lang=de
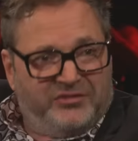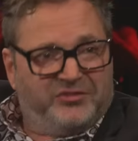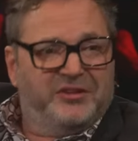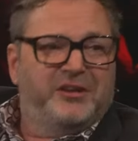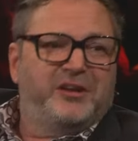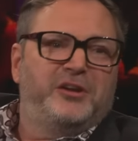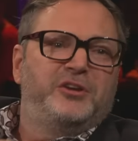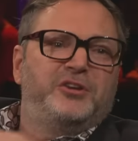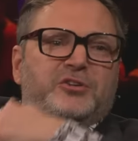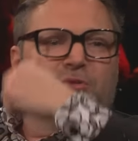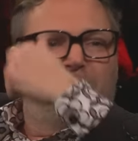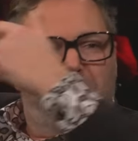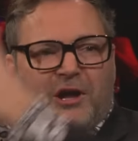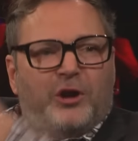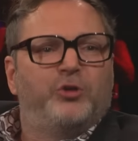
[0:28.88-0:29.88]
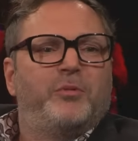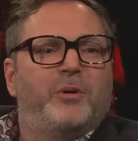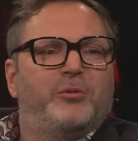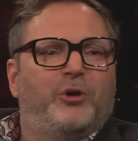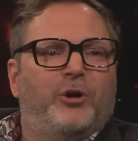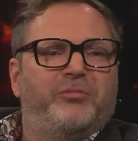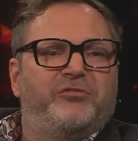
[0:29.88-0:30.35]
essen kriegt und
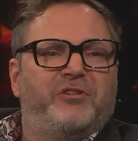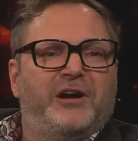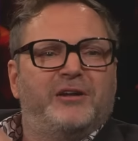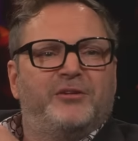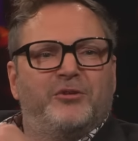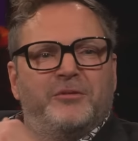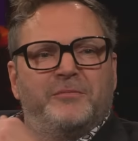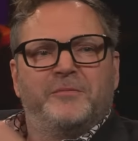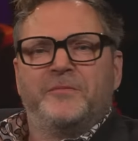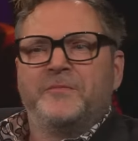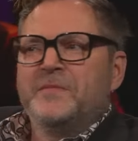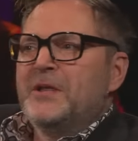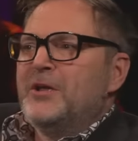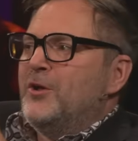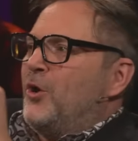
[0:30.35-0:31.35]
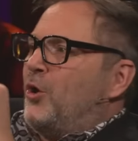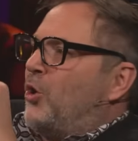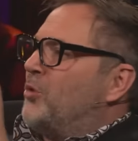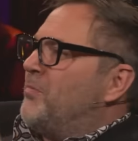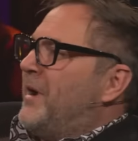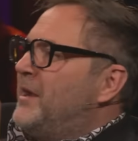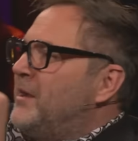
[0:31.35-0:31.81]
darüber Kopf hat.
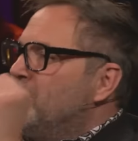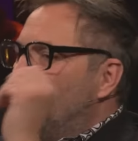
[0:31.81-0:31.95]
Und, und meine